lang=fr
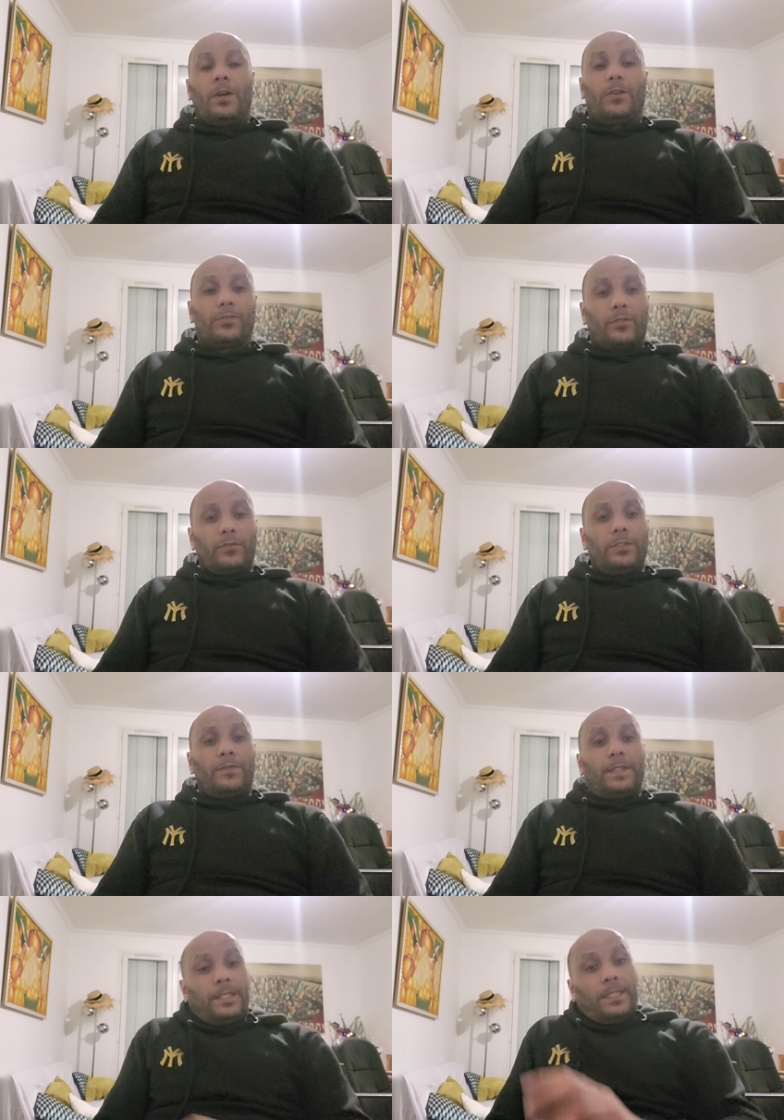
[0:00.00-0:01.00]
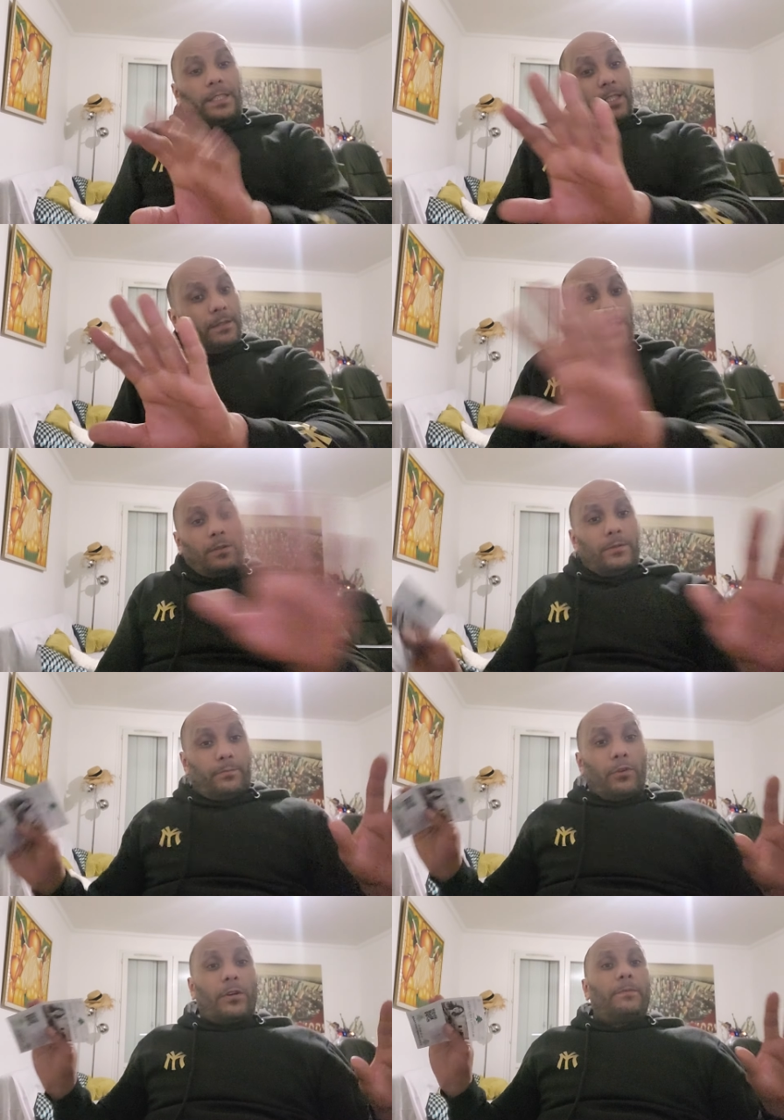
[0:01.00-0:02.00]
Aujourd'hui, je fais, d'ailleurs,
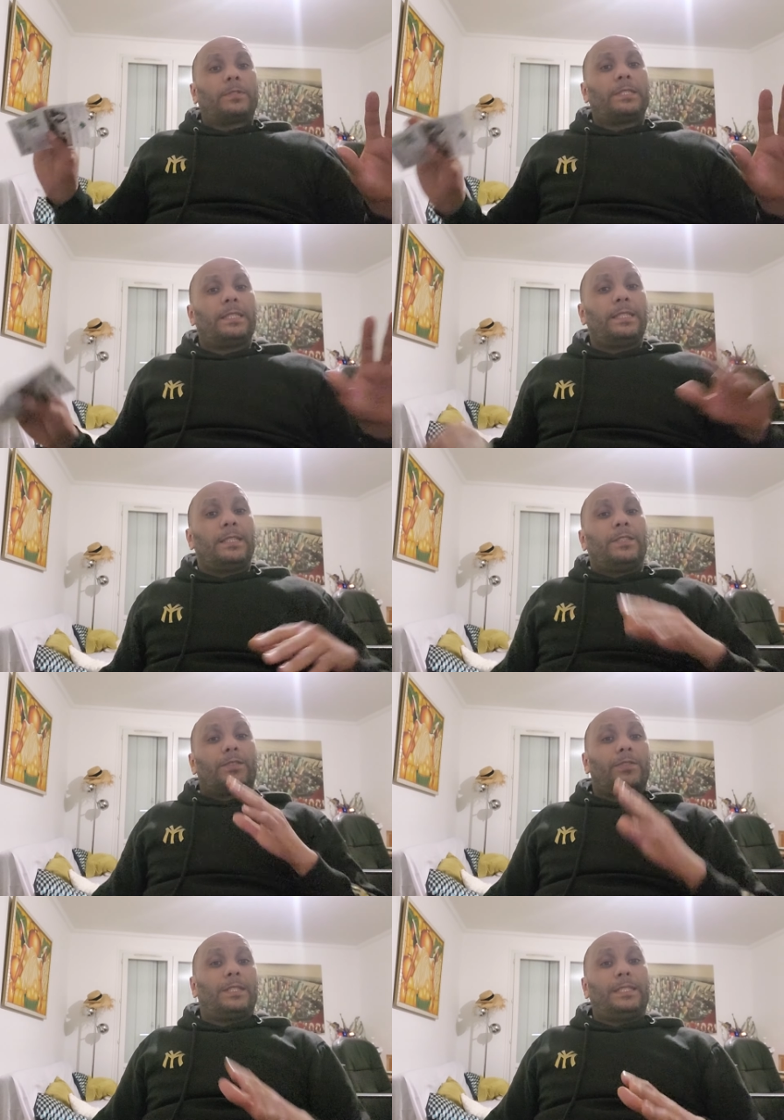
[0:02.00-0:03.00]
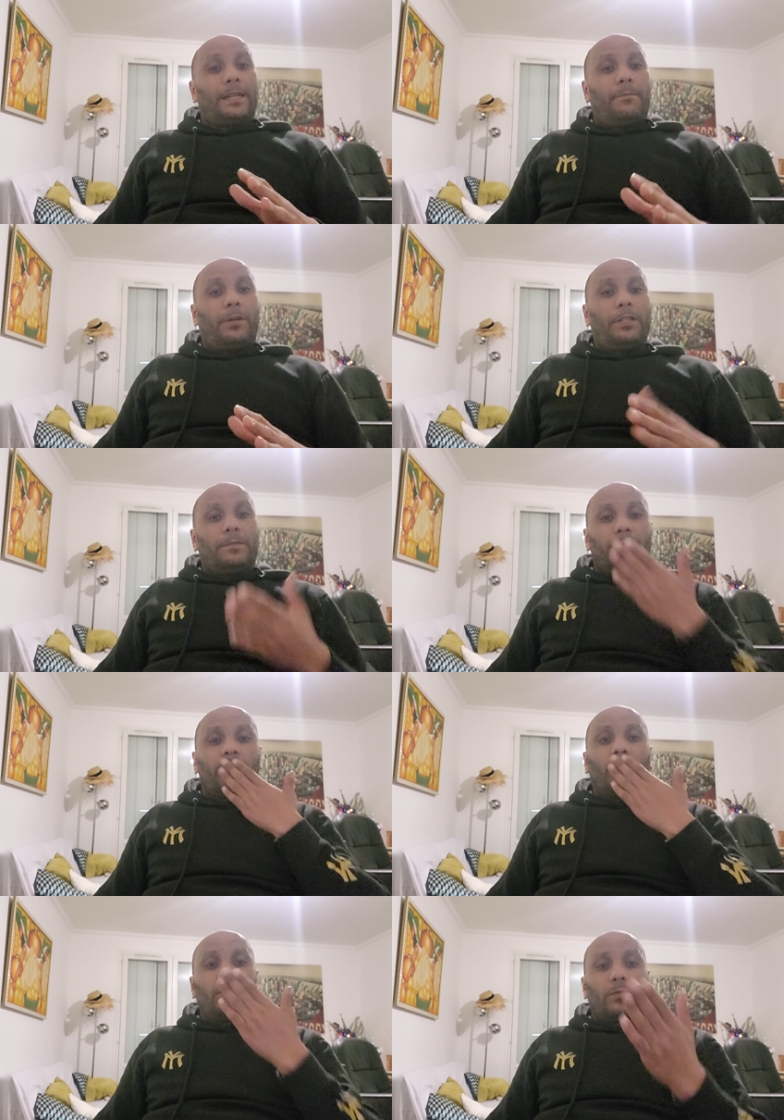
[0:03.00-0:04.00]
pour commencer, ceux qui s'abonnent,
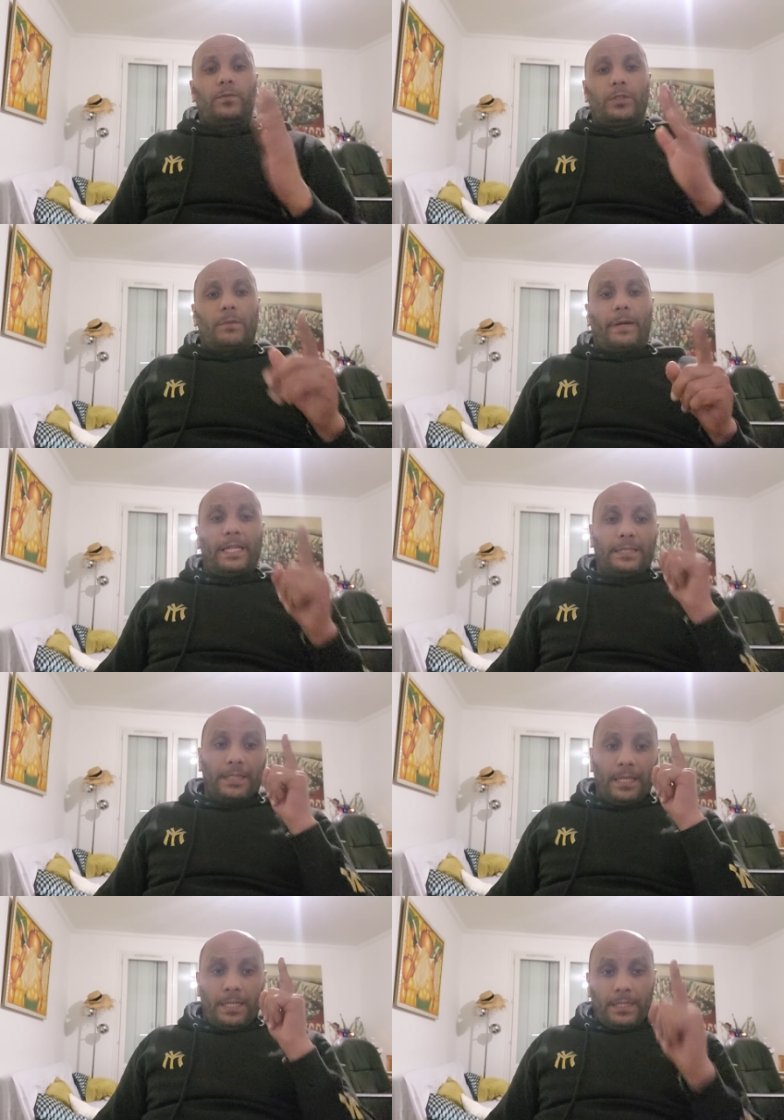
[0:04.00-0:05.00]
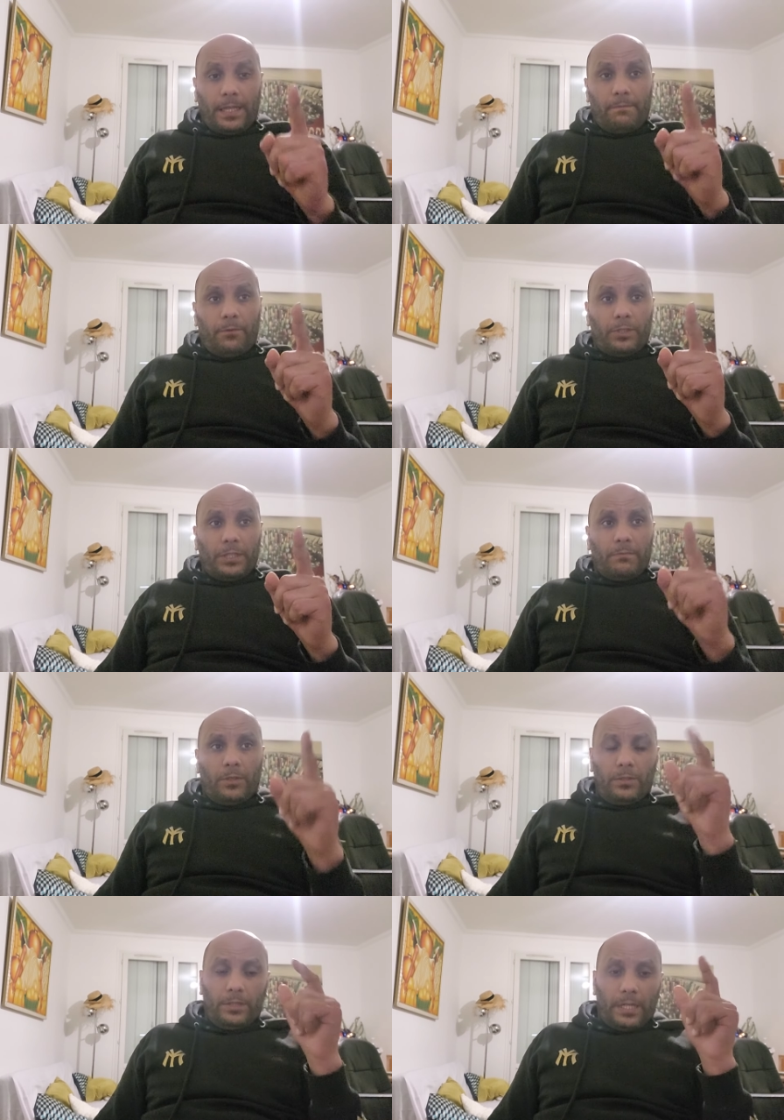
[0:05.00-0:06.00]
je vous embrasse. Très
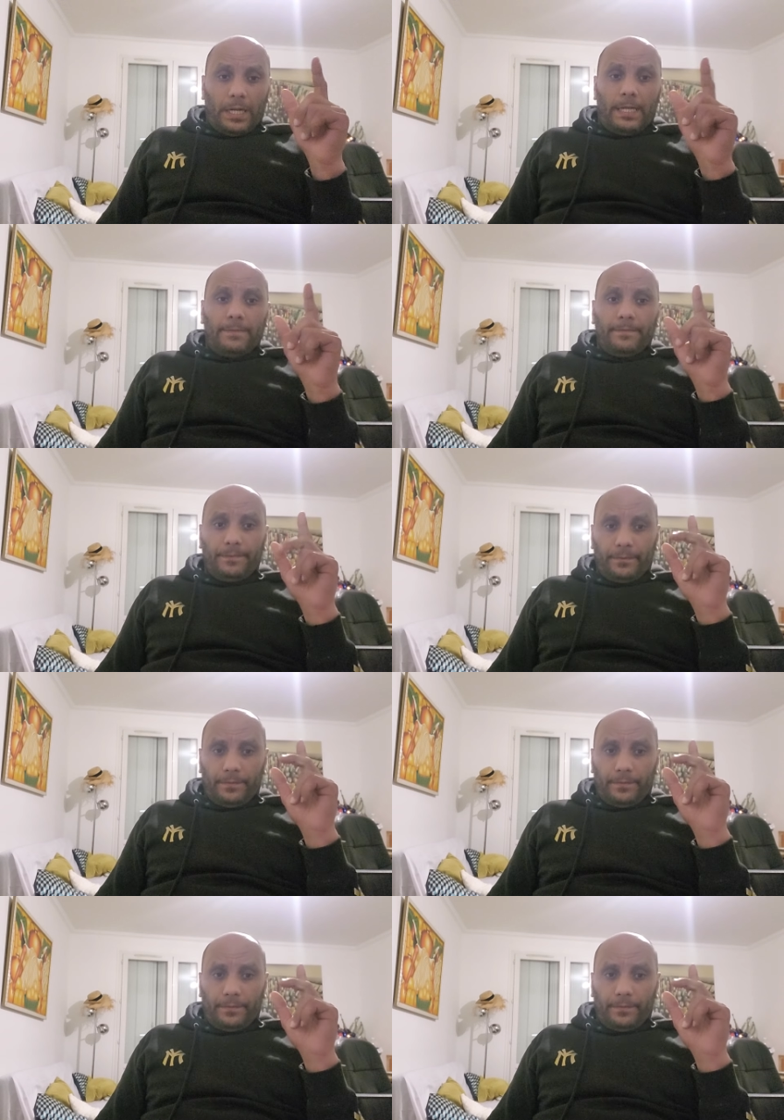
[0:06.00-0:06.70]
prochainement, il y aura